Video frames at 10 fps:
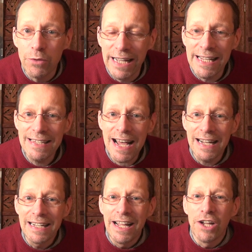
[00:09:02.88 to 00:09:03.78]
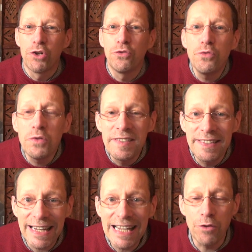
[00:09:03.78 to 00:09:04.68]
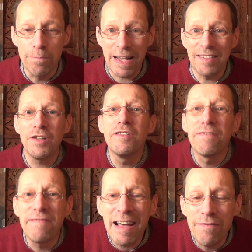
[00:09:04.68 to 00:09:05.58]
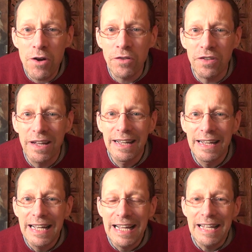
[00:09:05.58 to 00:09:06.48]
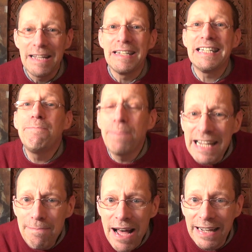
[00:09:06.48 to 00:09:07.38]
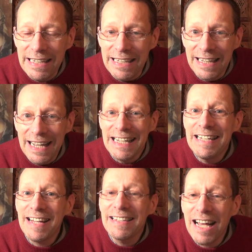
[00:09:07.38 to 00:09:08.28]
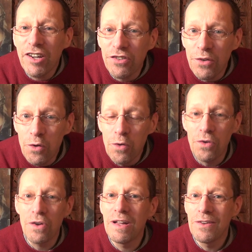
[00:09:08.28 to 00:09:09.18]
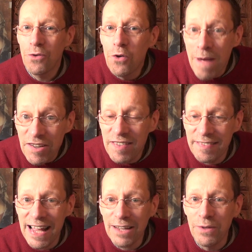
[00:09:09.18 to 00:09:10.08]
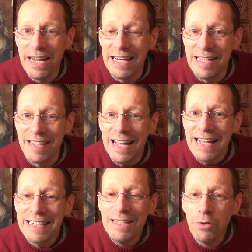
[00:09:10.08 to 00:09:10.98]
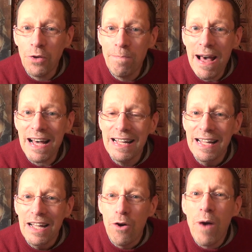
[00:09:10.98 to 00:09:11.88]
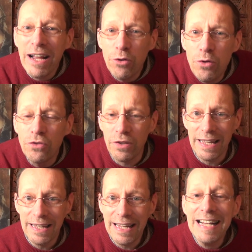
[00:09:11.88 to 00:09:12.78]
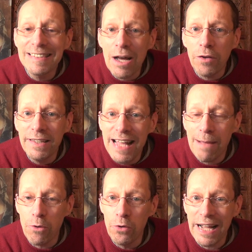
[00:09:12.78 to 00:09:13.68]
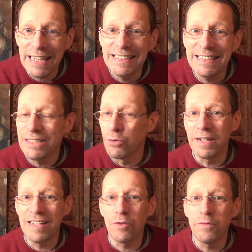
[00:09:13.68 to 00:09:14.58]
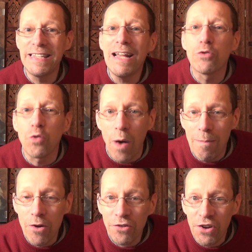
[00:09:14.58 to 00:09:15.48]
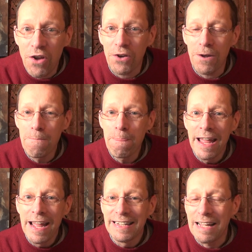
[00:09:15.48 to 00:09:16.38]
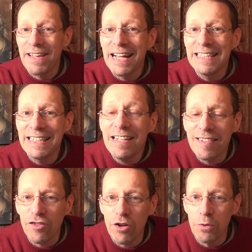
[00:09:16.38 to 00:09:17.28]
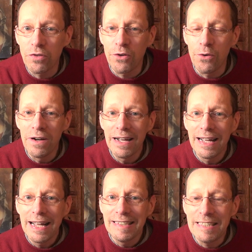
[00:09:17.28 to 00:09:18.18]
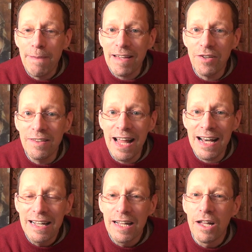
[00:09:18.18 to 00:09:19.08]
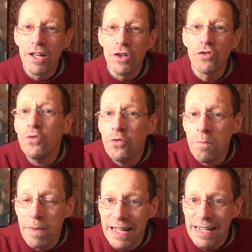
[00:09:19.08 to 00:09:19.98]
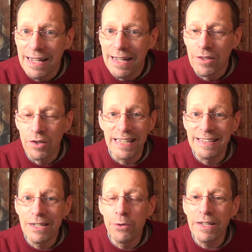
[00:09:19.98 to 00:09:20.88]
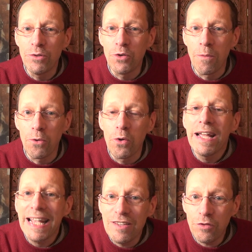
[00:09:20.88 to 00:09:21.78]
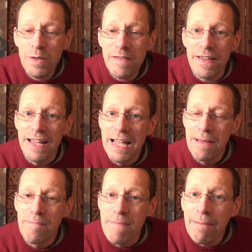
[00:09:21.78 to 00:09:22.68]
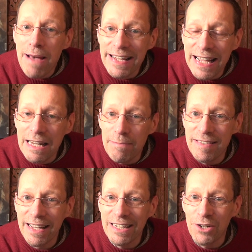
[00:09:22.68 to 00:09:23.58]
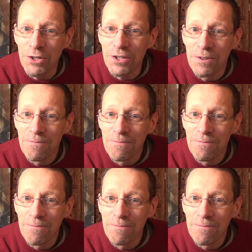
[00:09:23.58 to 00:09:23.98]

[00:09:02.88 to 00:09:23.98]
au Canada que toute une série de personnes ferventes qui prient Marie, qui s'attachent au, au, magistère de l'Église, qui d'autre part ont un culte extraordinaire pour l'Eucharistie, donc qui sont fidèles aux trois blancheurs qu'avait indiqué Saint Jean Bosco. Ces personnes-là sont tombées dans cette théorie du complot et suivent Mère Maria de la Miséricorde.